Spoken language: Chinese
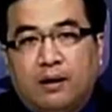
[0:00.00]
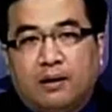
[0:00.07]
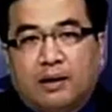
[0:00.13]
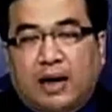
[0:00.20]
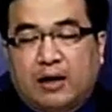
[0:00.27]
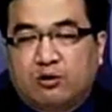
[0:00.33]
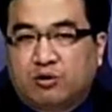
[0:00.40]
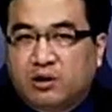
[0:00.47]

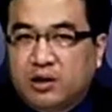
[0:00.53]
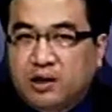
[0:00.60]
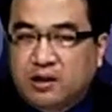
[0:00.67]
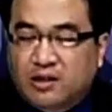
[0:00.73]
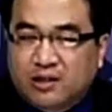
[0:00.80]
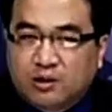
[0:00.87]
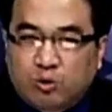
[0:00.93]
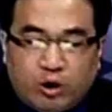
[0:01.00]
它就是一个
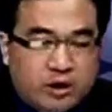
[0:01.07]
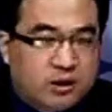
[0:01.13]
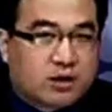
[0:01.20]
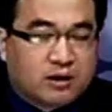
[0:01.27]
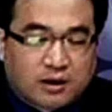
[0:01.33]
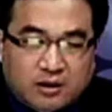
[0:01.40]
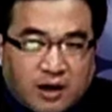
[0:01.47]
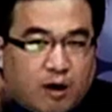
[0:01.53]
智慧型
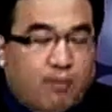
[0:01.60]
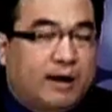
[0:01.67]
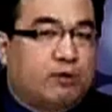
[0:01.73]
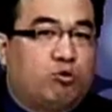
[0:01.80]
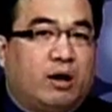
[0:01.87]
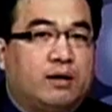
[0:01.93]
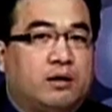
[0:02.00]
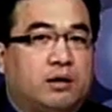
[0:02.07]
的操盘
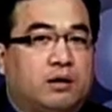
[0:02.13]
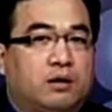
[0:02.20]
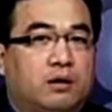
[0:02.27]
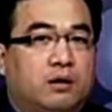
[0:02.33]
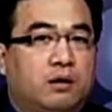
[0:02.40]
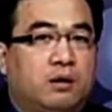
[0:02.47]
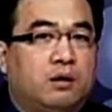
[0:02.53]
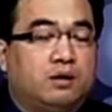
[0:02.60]
软体，
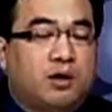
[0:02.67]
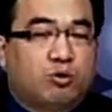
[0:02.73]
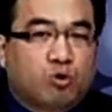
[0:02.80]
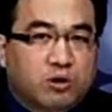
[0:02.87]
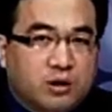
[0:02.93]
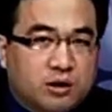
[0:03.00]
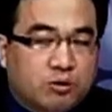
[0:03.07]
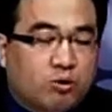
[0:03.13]
叫做
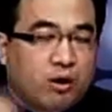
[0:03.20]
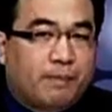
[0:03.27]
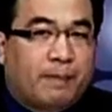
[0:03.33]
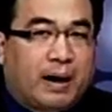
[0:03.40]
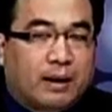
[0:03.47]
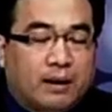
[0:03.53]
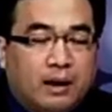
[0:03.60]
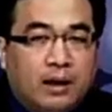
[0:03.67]
智慧
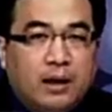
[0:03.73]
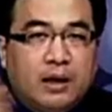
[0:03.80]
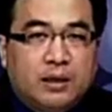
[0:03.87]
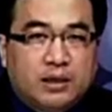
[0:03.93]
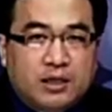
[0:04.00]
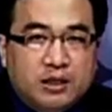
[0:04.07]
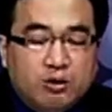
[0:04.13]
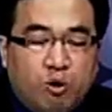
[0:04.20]
版。
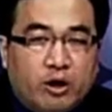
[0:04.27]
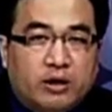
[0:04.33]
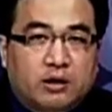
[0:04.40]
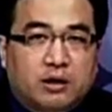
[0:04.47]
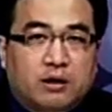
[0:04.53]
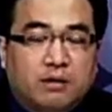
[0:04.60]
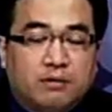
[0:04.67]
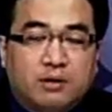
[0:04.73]
智慧
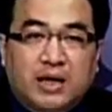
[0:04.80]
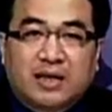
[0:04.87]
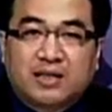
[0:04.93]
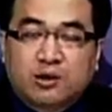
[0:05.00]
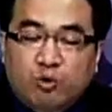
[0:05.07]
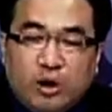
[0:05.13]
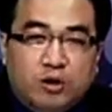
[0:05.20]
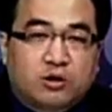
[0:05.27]
型像
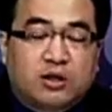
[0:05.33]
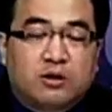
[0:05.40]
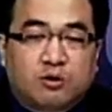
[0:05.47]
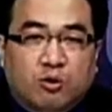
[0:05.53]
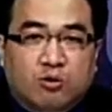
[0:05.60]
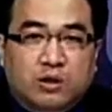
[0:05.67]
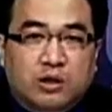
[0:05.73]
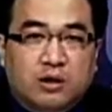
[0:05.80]
智慧型
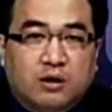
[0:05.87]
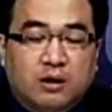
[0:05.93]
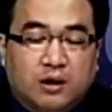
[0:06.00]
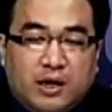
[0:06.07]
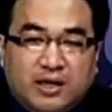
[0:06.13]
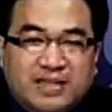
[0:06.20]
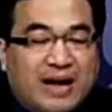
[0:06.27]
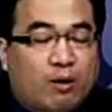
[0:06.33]
手机
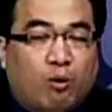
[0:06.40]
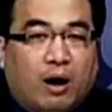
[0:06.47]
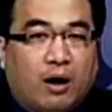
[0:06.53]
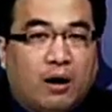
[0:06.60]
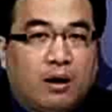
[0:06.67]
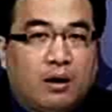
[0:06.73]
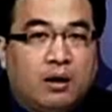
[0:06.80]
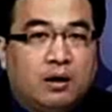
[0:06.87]
可以上网，
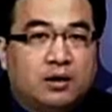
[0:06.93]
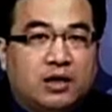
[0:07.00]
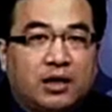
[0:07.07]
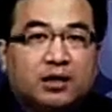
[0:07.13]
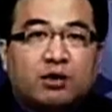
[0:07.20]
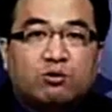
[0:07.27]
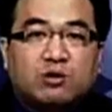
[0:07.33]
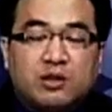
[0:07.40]
这个
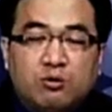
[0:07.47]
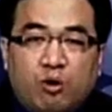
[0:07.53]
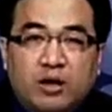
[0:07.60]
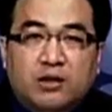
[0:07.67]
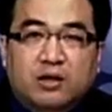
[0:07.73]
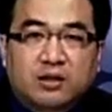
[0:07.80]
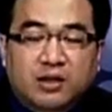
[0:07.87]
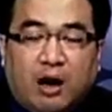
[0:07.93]
叫智慧
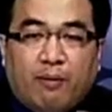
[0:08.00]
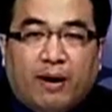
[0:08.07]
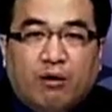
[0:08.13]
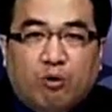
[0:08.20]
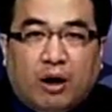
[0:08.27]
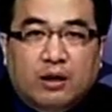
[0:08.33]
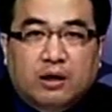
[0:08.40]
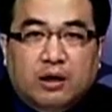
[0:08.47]
型操盘
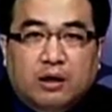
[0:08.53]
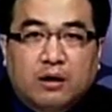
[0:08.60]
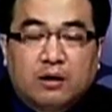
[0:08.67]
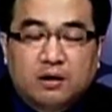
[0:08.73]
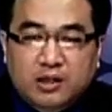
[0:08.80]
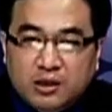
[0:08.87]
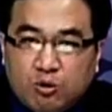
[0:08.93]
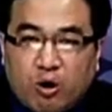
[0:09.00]
软体
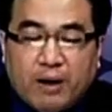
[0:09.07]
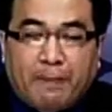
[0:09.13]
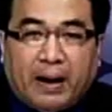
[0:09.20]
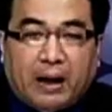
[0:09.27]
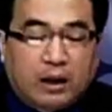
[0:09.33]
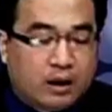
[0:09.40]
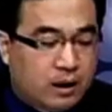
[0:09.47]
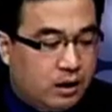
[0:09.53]
智慧版。
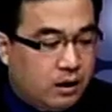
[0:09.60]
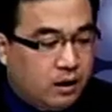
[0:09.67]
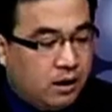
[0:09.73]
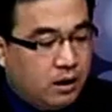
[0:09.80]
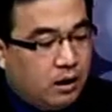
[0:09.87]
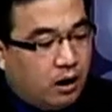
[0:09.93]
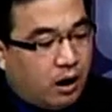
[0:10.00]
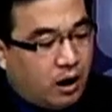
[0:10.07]

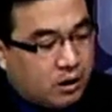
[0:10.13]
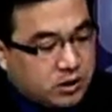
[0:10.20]
哦，